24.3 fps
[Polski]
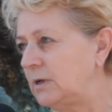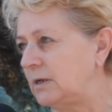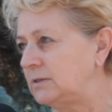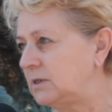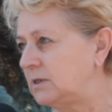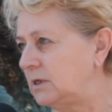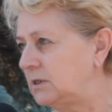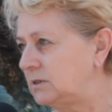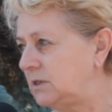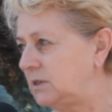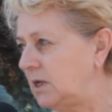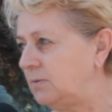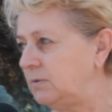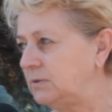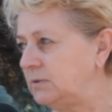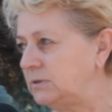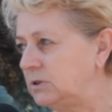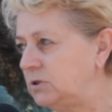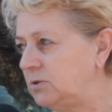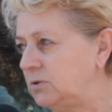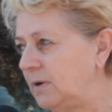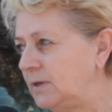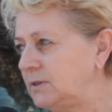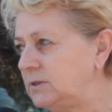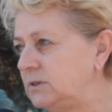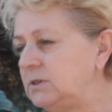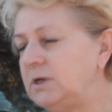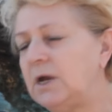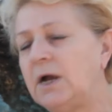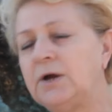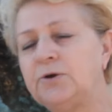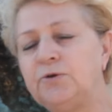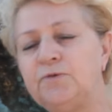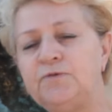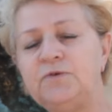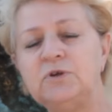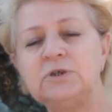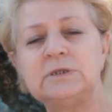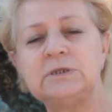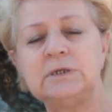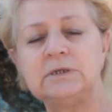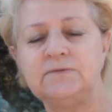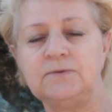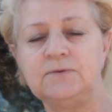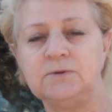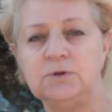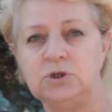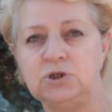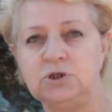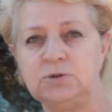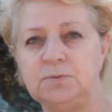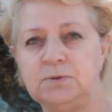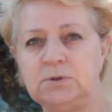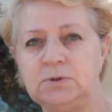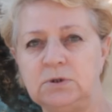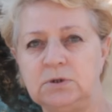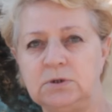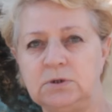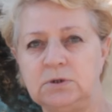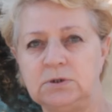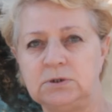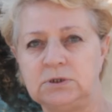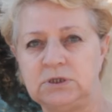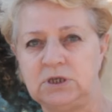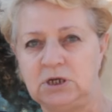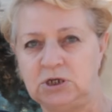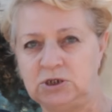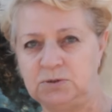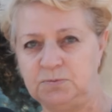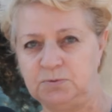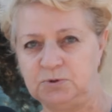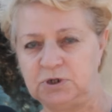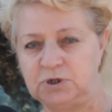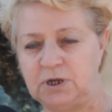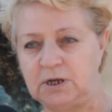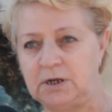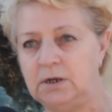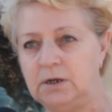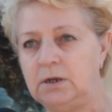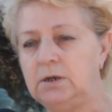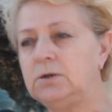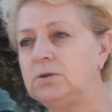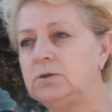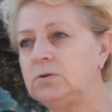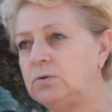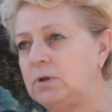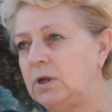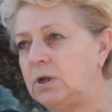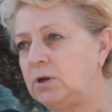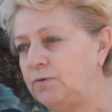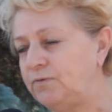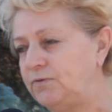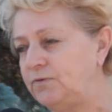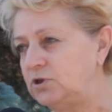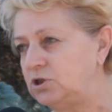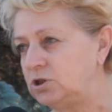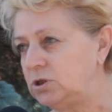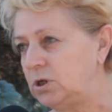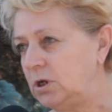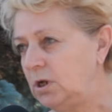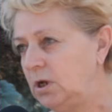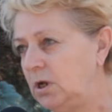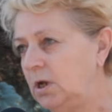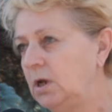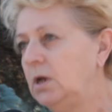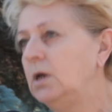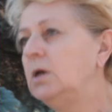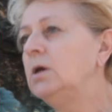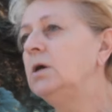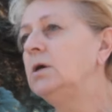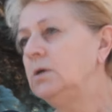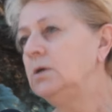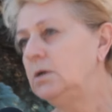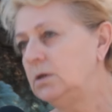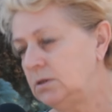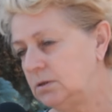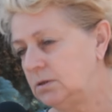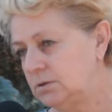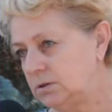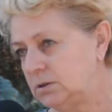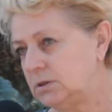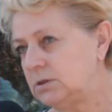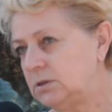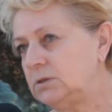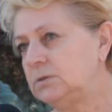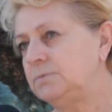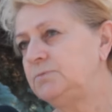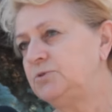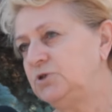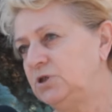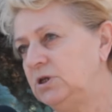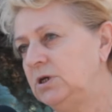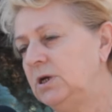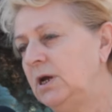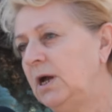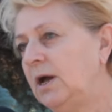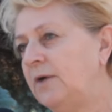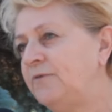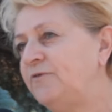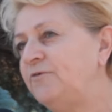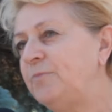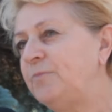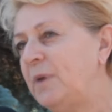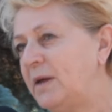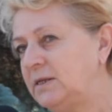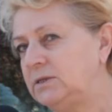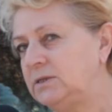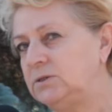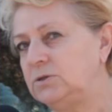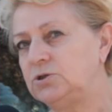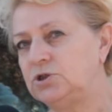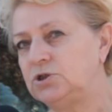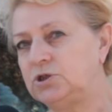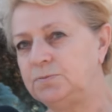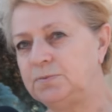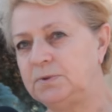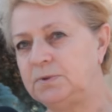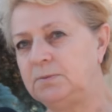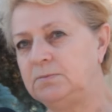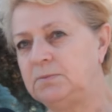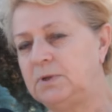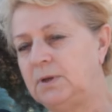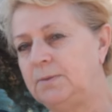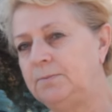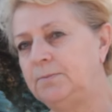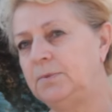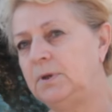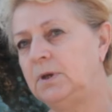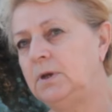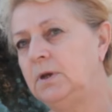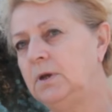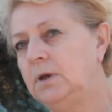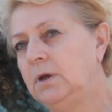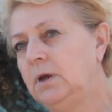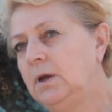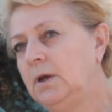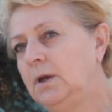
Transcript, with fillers: zaistniałej sytuacji, jak również zadzwoniliśmy do Straży Pożarnej, która również e, przyjechała w bardzo szybkim tempie.